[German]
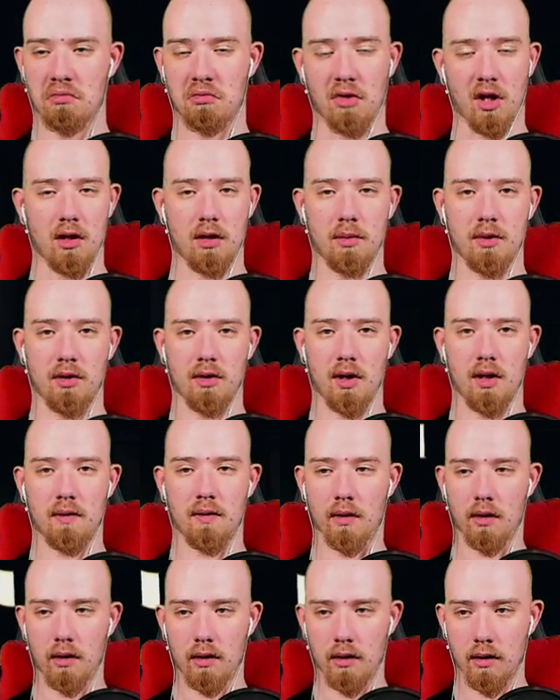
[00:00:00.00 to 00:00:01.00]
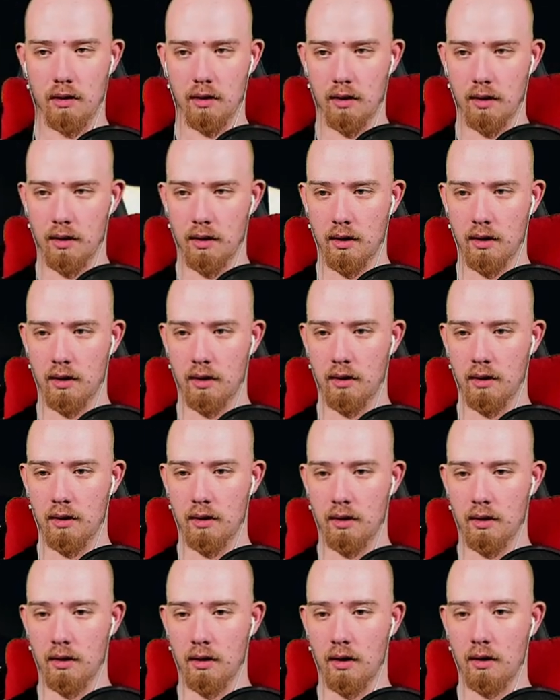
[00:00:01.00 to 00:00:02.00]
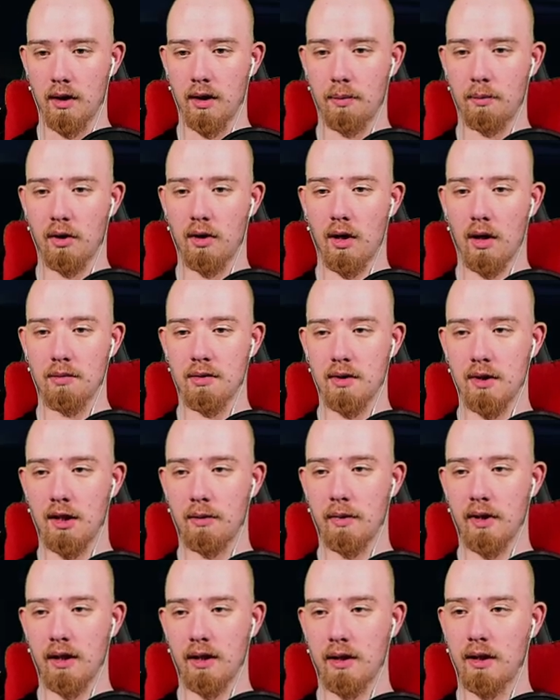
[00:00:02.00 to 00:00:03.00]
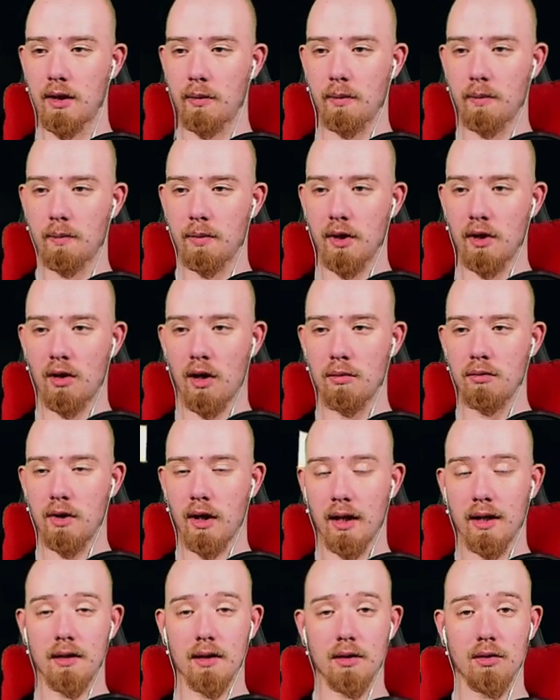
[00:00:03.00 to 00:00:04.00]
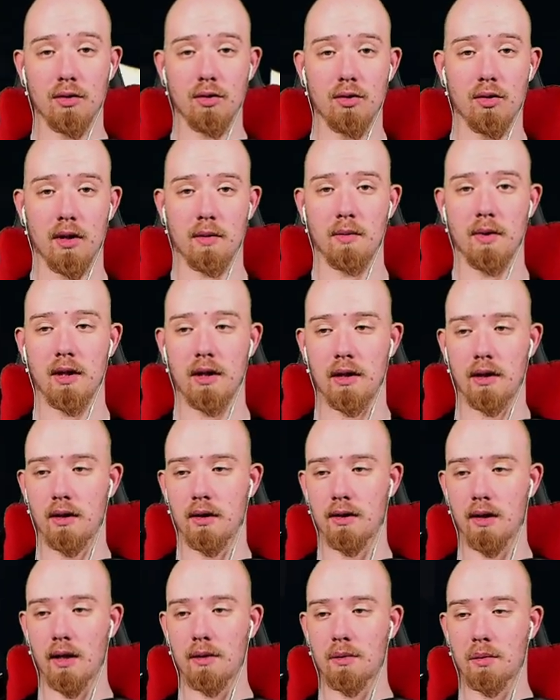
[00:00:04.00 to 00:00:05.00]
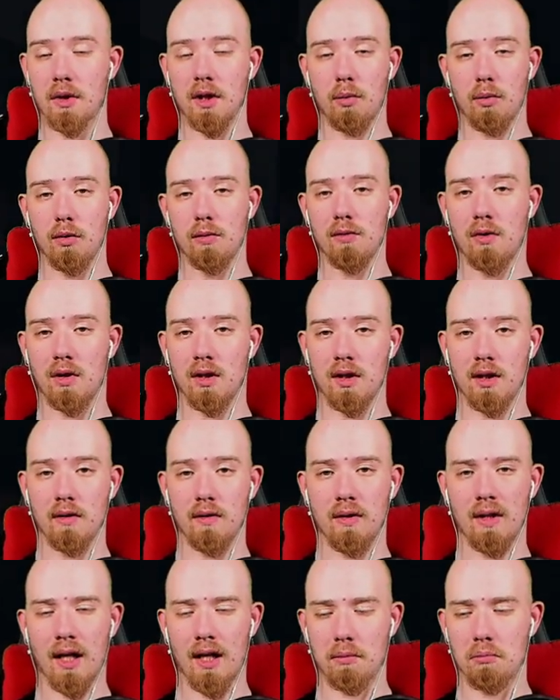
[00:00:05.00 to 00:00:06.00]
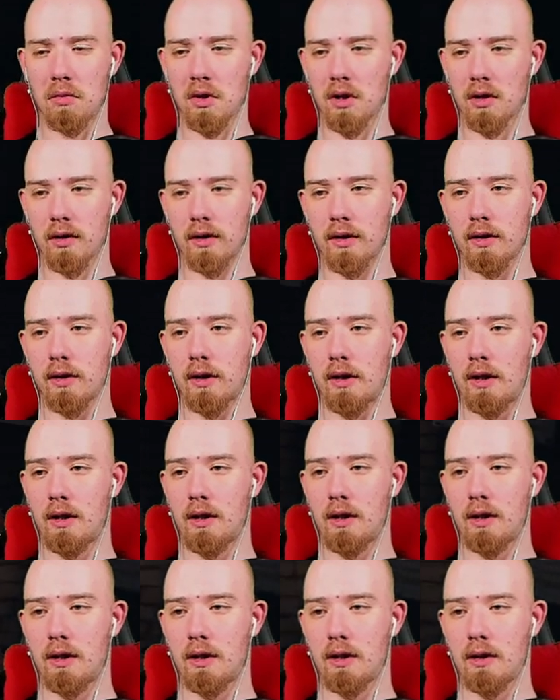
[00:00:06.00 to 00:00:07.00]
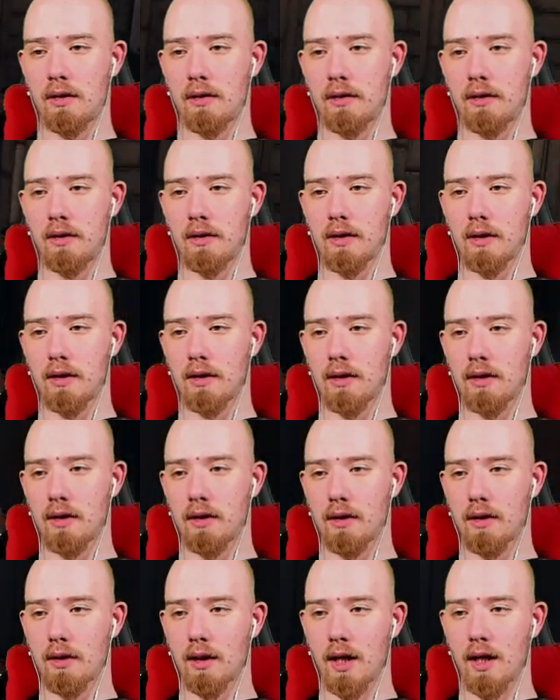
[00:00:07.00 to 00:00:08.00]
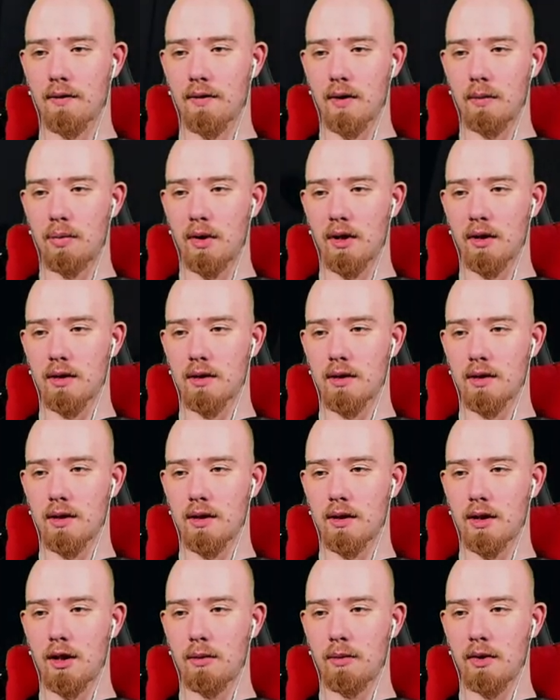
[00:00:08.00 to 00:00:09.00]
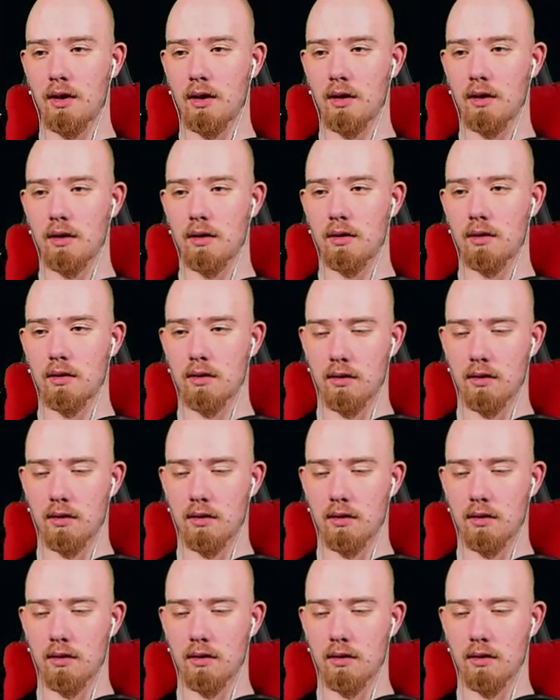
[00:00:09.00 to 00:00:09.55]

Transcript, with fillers: Gar nicht mal so einfach. Und ich bekomme es nicht mehr hin, ich bekomme keinen Disco-Truck mehr hin. Selbst wenn ich Blumenqualität wieder anmache, diese Grafikbugs sind nicht mehr da.